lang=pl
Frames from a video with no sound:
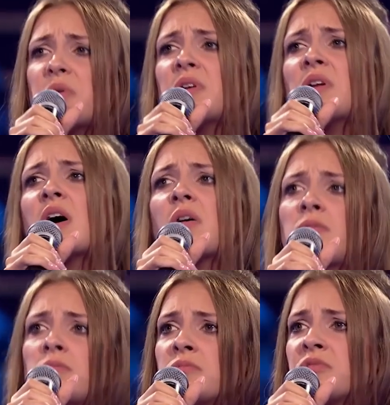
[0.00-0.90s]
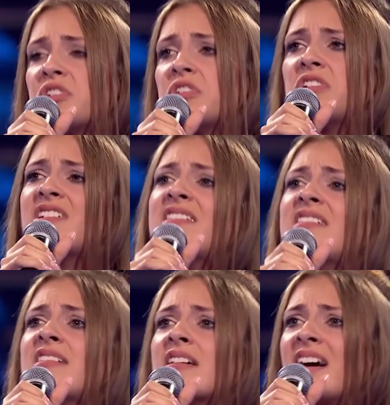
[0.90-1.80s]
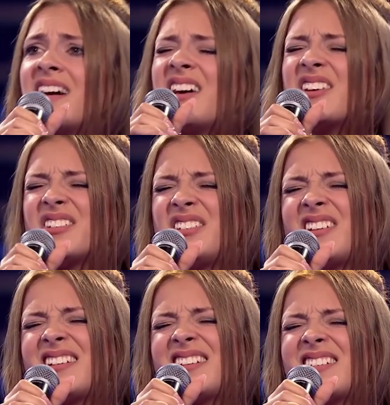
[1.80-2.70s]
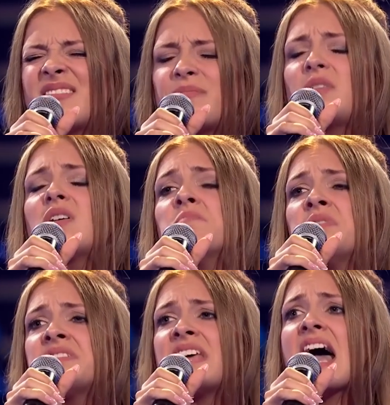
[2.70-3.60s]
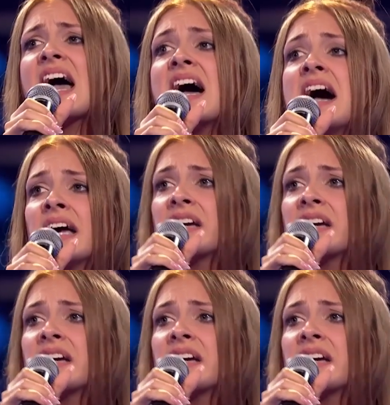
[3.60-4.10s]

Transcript: To jest, to jest bardzo dobra, dobra sprawa. Słuchajcie, nas